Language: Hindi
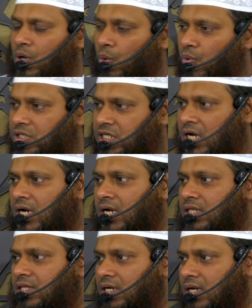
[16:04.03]
व
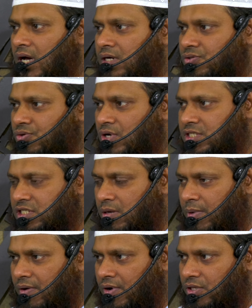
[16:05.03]
जन्नत
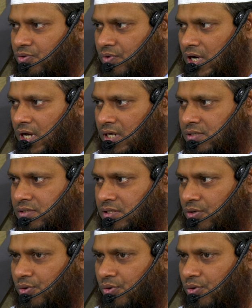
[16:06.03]
अर्दसमावत वर्ज़